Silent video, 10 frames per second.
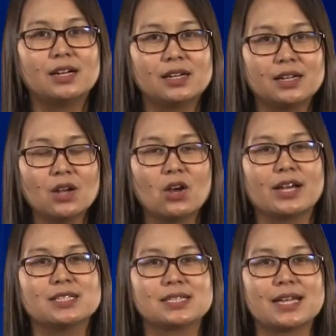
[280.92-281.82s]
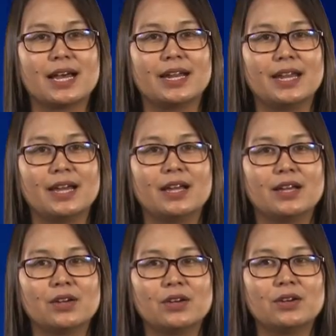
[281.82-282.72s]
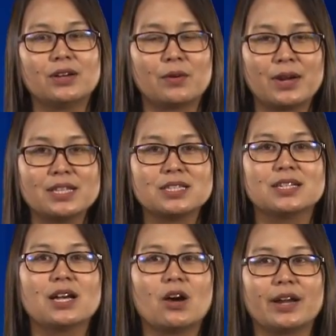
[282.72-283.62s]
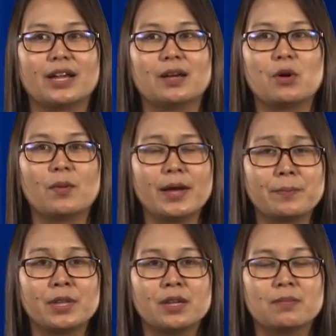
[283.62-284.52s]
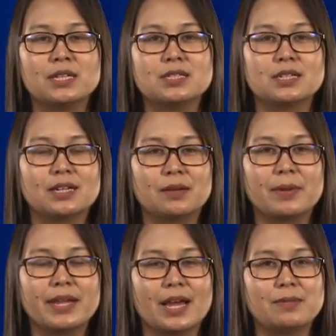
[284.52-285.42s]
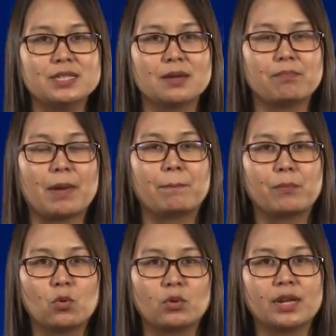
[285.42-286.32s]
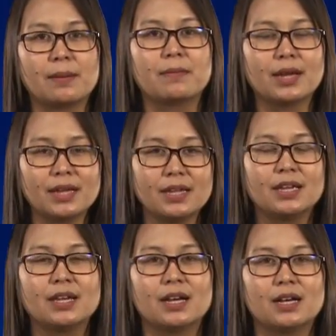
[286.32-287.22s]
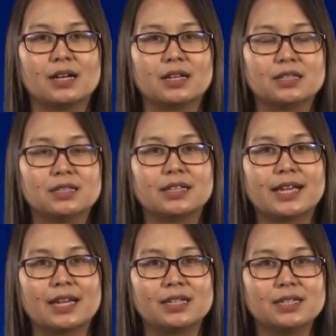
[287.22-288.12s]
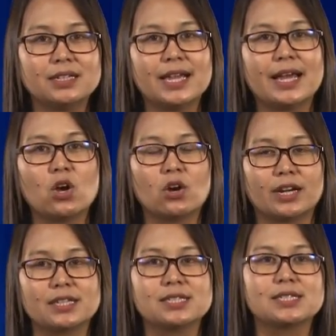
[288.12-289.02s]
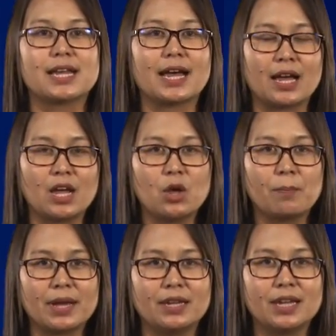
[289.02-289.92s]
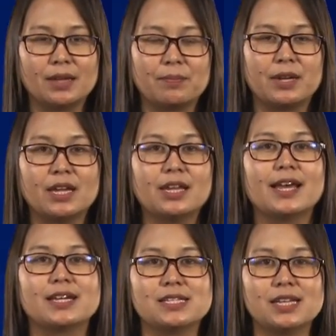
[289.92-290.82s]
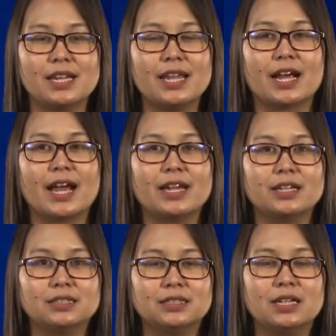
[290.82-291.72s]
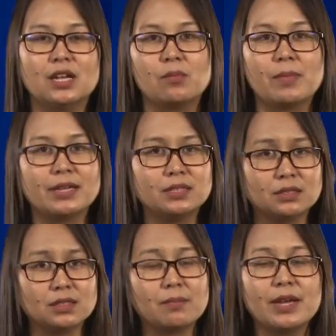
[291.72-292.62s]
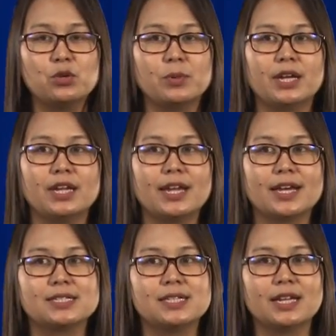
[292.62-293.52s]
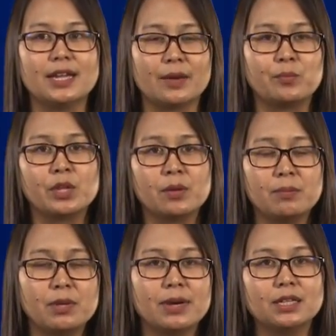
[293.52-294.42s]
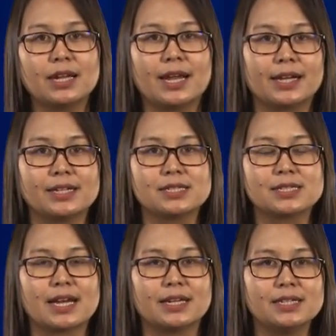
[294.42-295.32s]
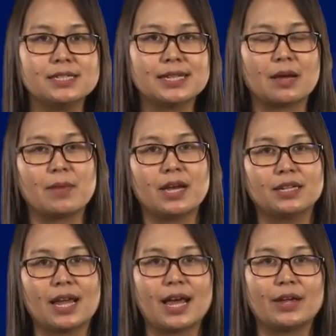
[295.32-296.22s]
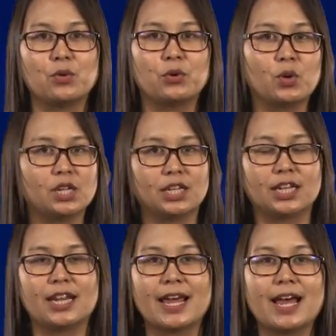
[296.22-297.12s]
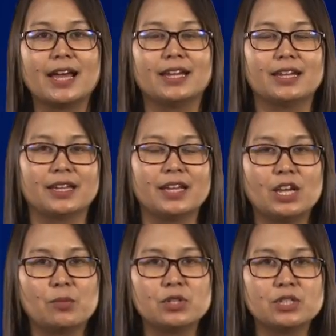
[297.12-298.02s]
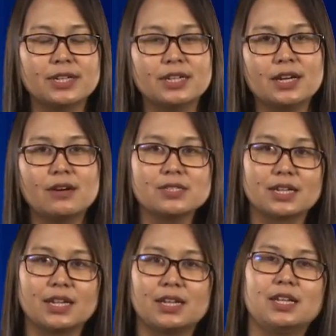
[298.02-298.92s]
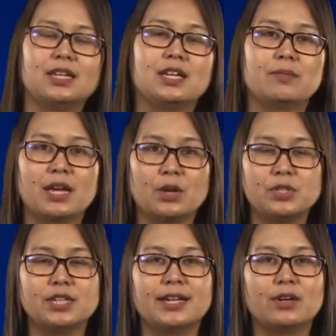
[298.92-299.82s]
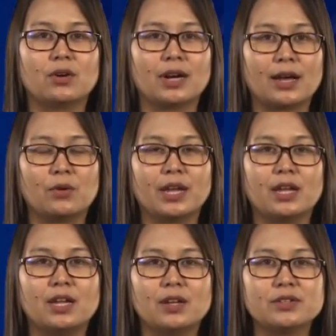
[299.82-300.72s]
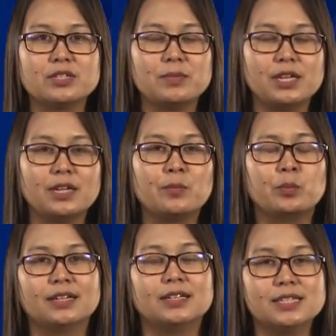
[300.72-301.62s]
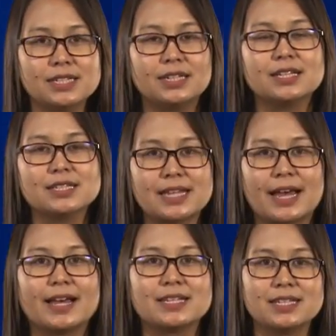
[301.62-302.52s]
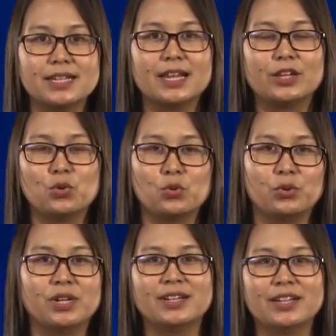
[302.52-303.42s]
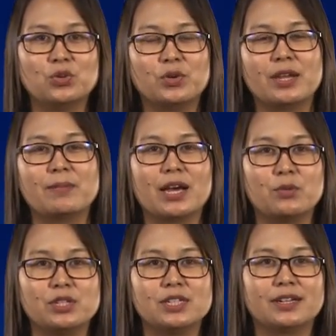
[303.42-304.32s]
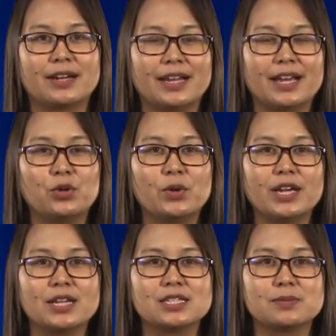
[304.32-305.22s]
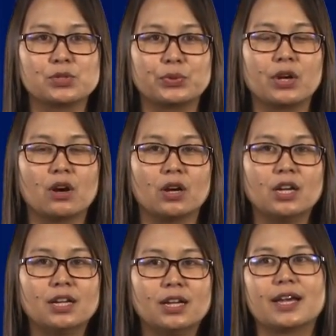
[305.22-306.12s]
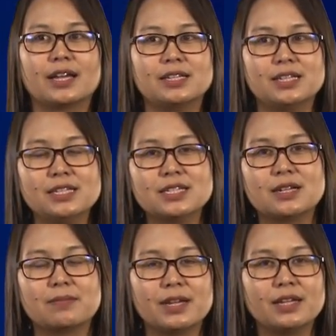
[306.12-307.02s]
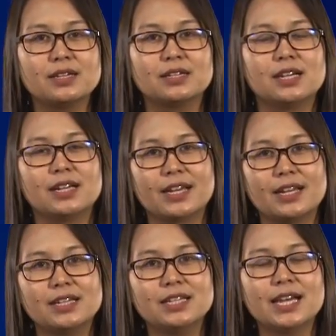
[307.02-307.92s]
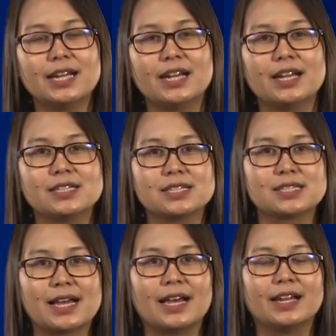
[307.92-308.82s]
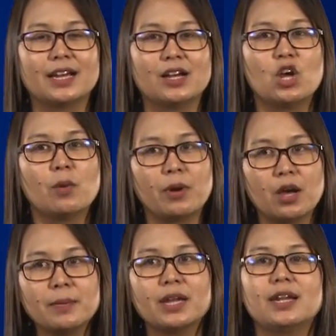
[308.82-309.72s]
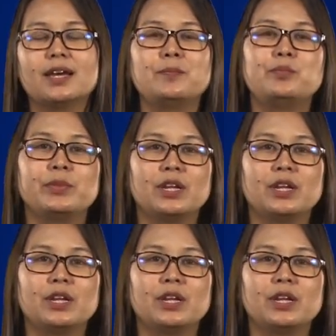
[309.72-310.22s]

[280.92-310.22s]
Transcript: เรื่องของการศึกษาเนี่ยก็เราน่าจะนึกออกนะคะเพราะว่ามันจะพยายามที่จะปรับปรุงทำให้เกิดการเคลื่อนย้ายของนักศึกษาไปในประเทศในอาเซียนได้อย่างง่ายขึ้น หมายถึงทำให้ทุกประเทศในอาเซียนเนี่ยมีมาตรฐานการศึกษาที่สามารถถ่ายโอนหน่วยกิจกันได้นะฮะ เพราะฉะนั้นถ้าเราสังเกตดีๆ ในมหาวิทยาลัยของเราเนี่ย ก็จะมีนิสิตนักษาอาเซียนเนี่ยอยู่เดินกันอยู่ในมหาวิทยาลัยนะคะด้วยการสับสนของการที่จะทำให้เกิดการเคลื่อนย้ายทางการศึกษานะคะพร้อมกันนั้น